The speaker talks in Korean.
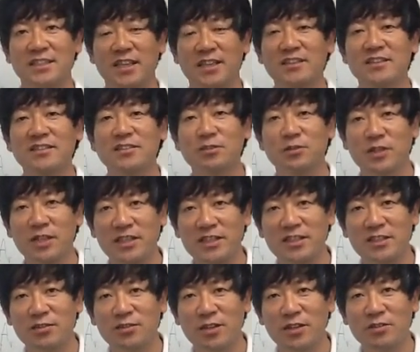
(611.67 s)
텐트로 되어
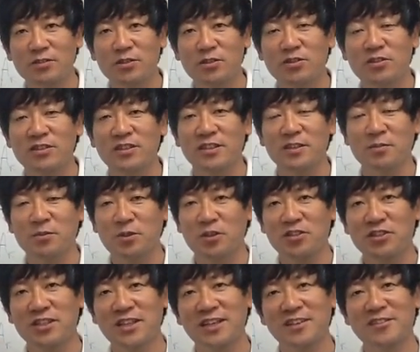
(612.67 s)
있기도 하고 어떤 데는 뭐
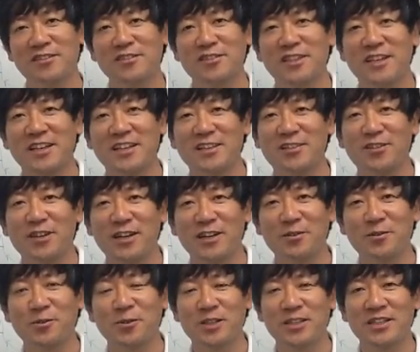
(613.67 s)
컨테이너로 되어 있기도
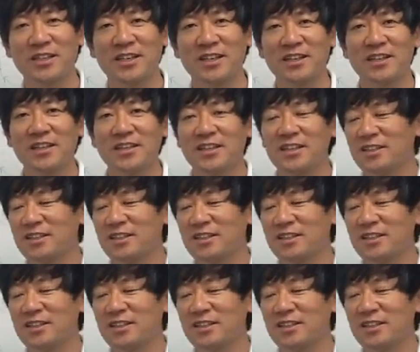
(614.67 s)
하고 한데